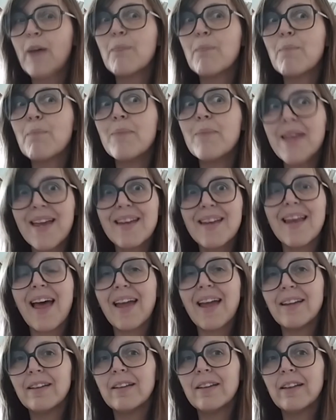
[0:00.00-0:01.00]
También
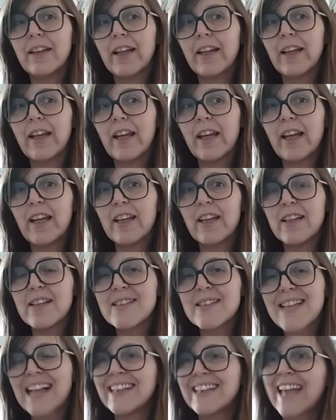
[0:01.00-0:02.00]
han,
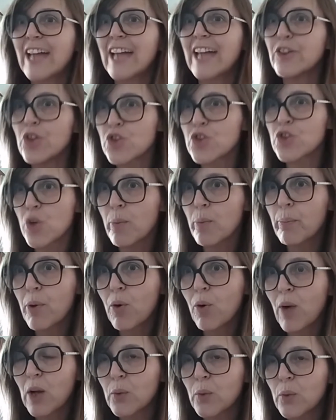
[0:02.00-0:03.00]
eh, saltándose un
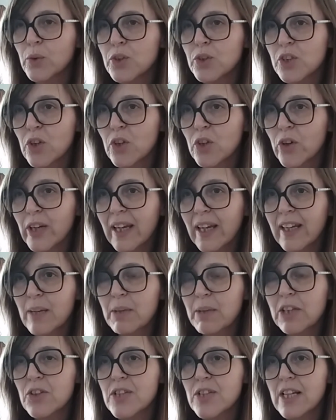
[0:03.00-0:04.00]
poco algunos de los
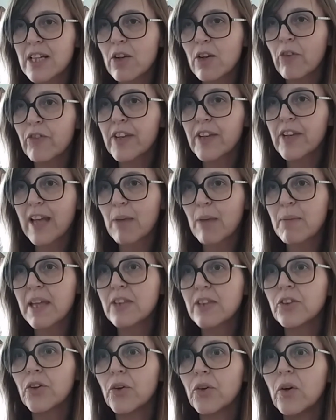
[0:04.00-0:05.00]
requerimientos del
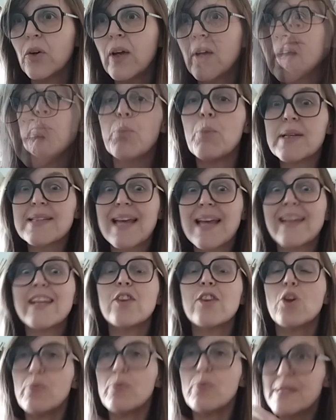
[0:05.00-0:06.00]
confinamiento, pues
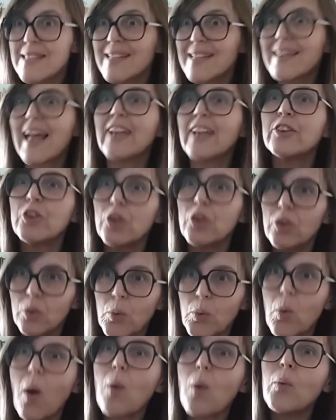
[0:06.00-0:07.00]
han ido visitando
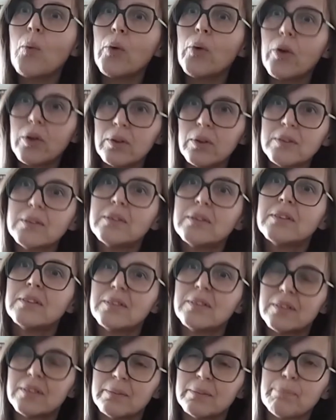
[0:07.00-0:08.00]
uno a uno
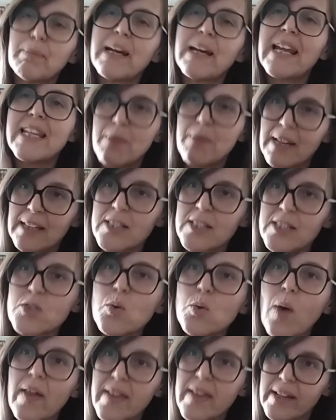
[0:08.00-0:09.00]
para
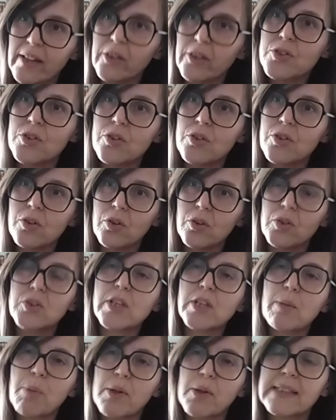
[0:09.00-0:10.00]
llevarles cuadernos ¿no? con
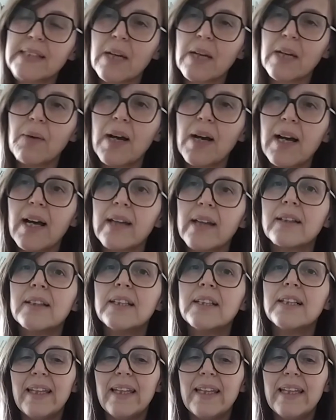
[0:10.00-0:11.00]
los que poder trabajar.
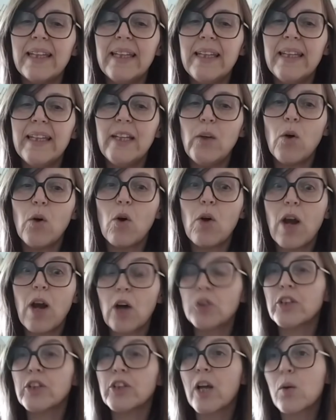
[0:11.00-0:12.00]
Y luego
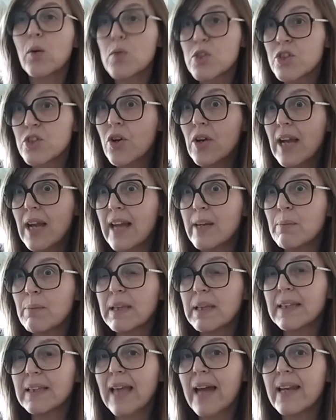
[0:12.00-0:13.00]
la otra cuestión, la
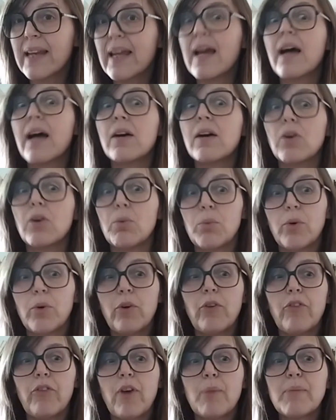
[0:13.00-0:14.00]
alimentaria,
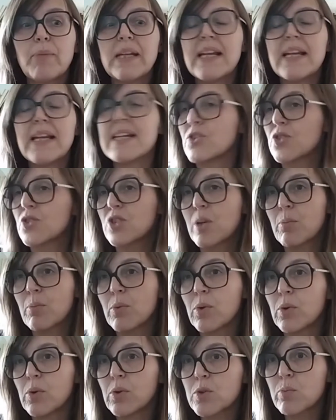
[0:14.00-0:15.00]
como familias nos
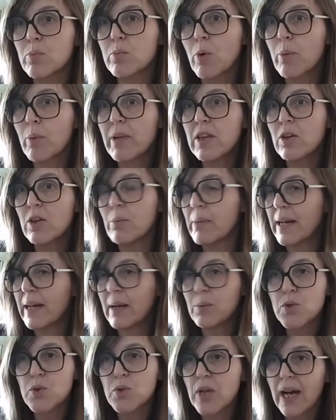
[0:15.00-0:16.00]
hemos movido
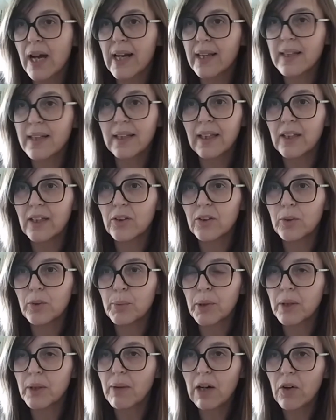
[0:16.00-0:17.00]
para buscar
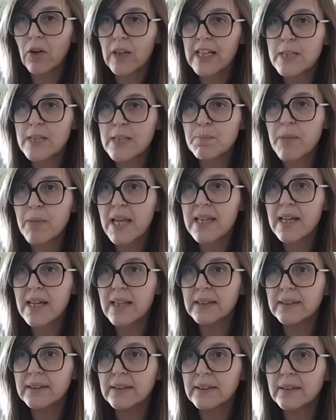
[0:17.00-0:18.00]
dinero por debajo de las
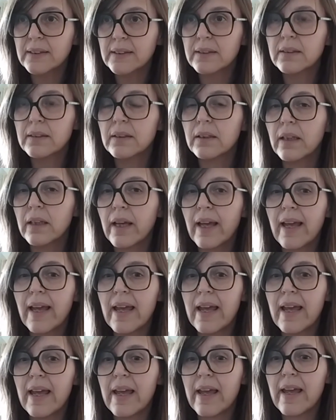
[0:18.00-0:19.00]
piedras,
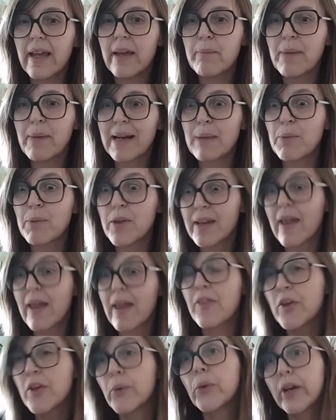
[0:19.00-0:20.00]
eh, para poder
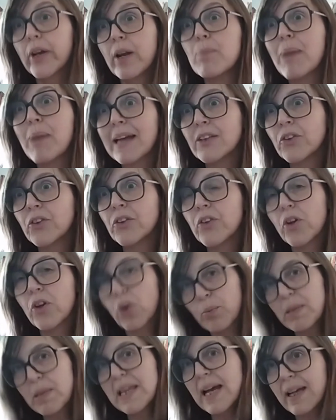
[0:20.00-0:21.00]
hacer un reparto de
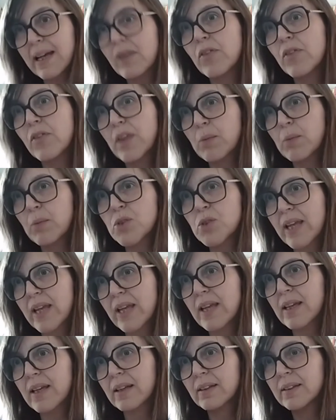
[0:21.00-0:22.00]
comida que hicimos
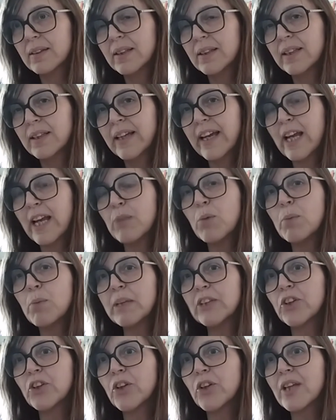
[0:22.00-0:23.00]
ayer. El
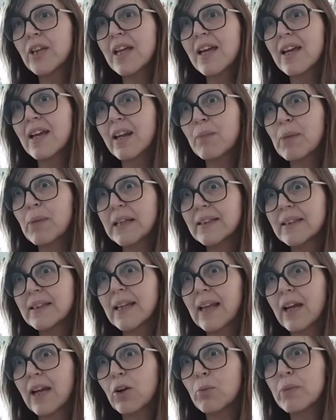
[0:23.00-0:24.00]
momento de
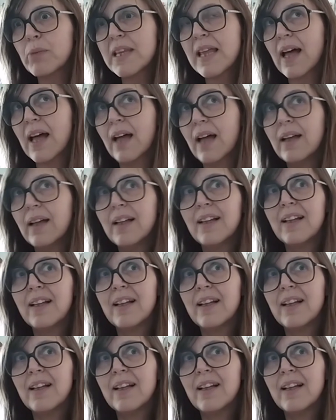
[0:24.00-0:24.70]
repartir la comida